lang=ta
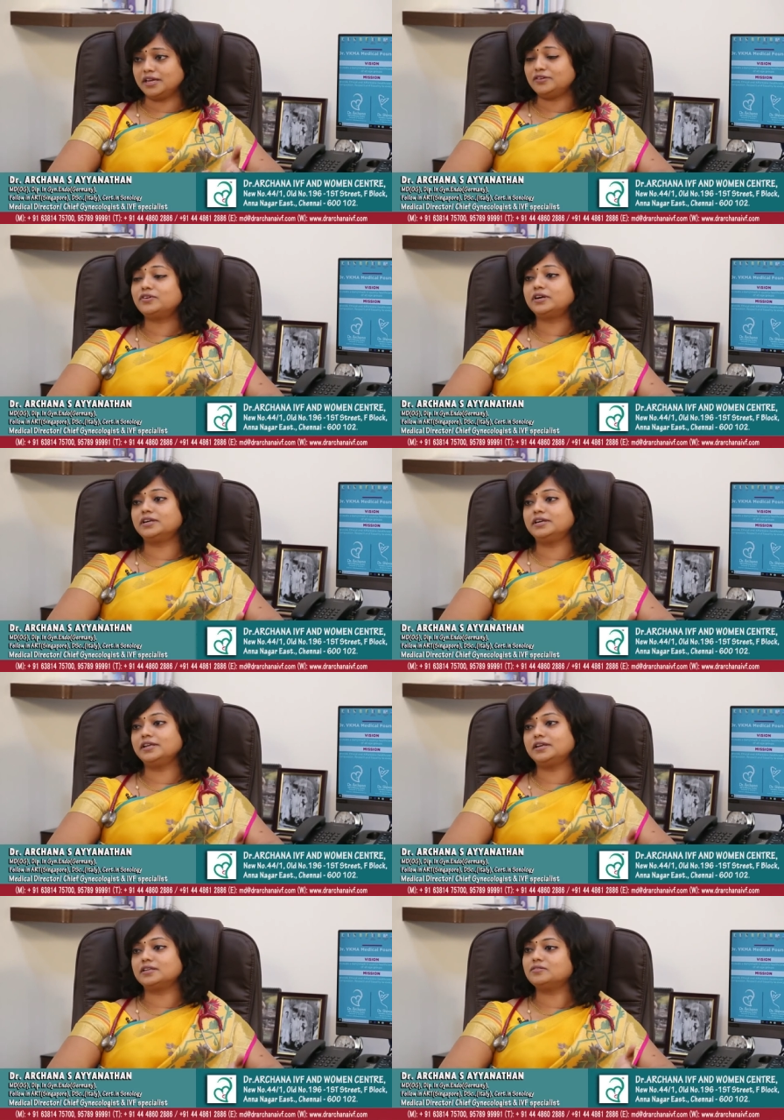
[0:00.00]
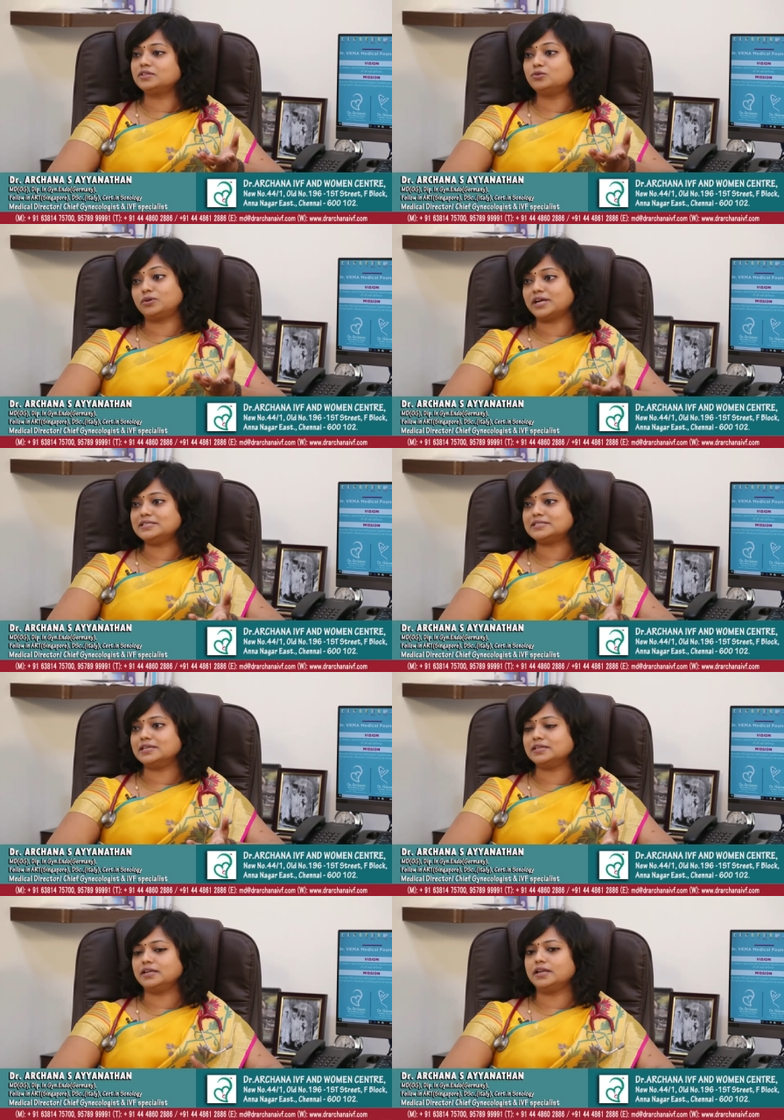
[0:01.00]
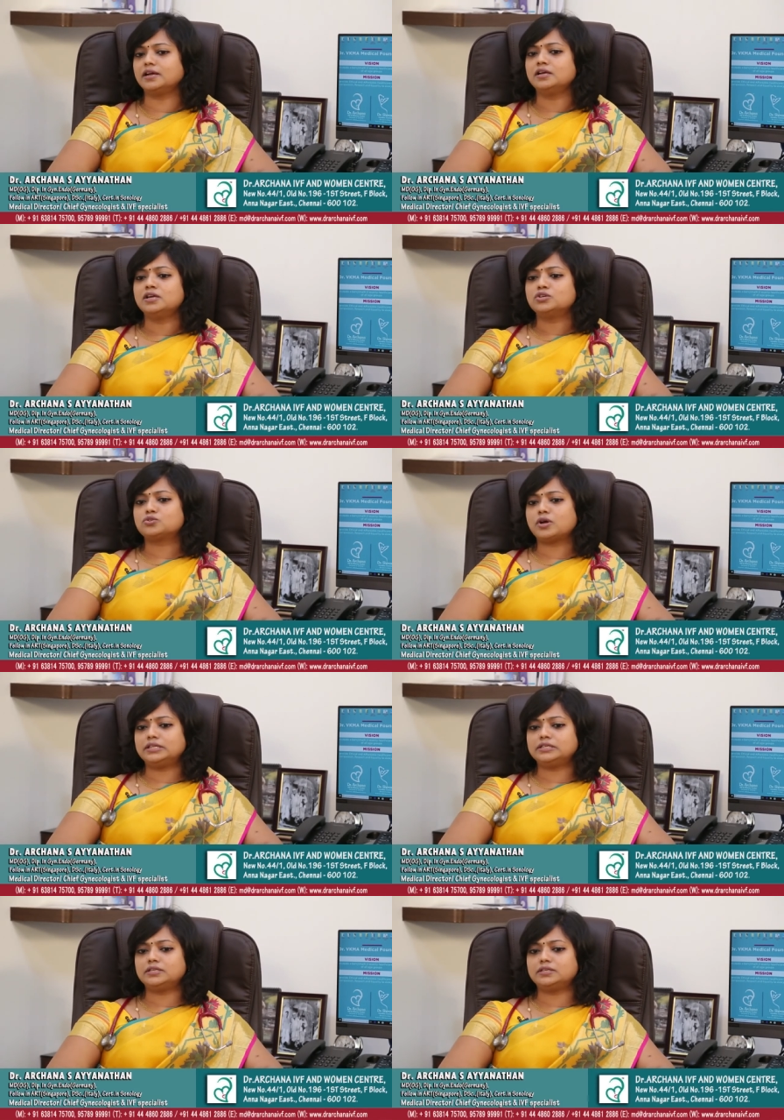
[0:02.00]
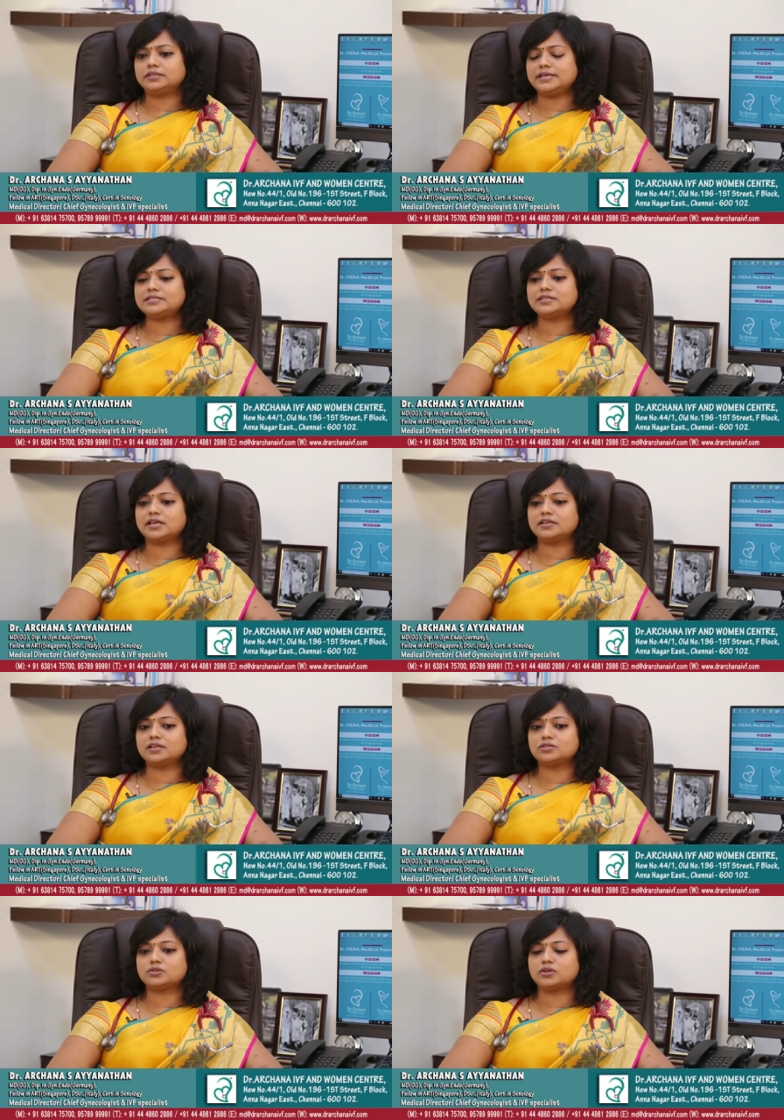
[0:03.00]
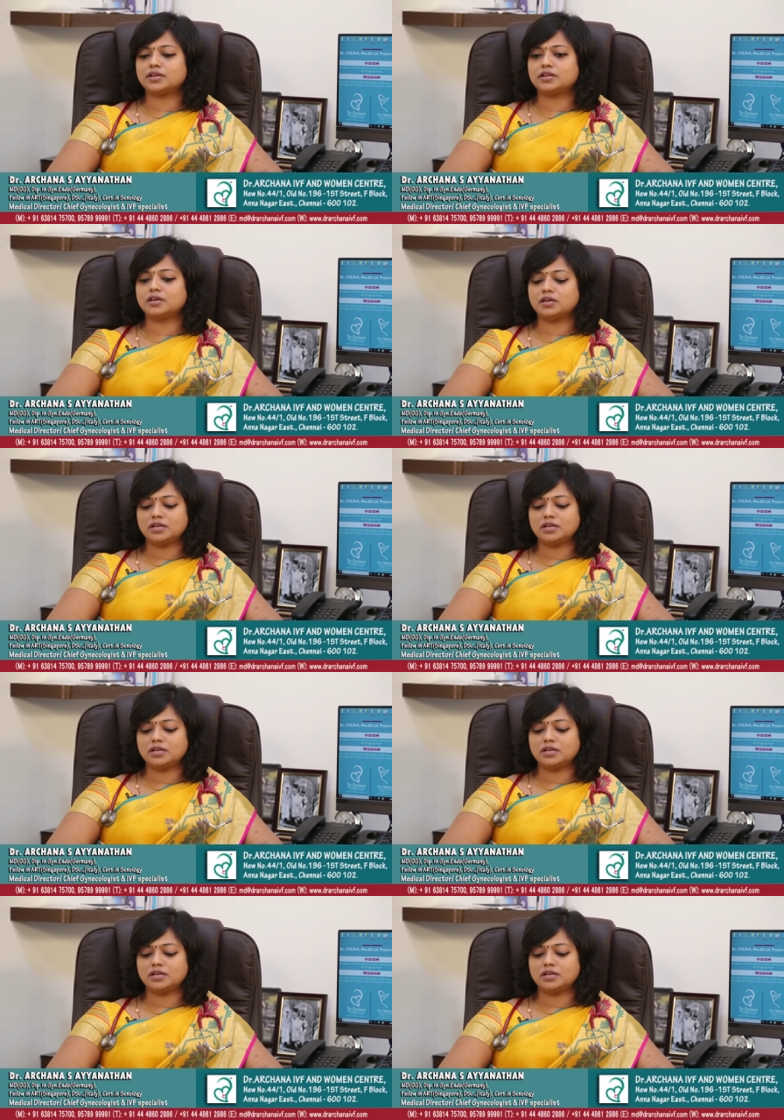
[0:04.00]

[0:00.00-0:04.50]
இன்ஃபர்டிலிட்டின்றது வந்து ஒரு ரைஸ்ல இருக்கு இல்லையா ஸோ அதுக்கு ரீசன் என்னன்னு சொன்னீங்கன்னா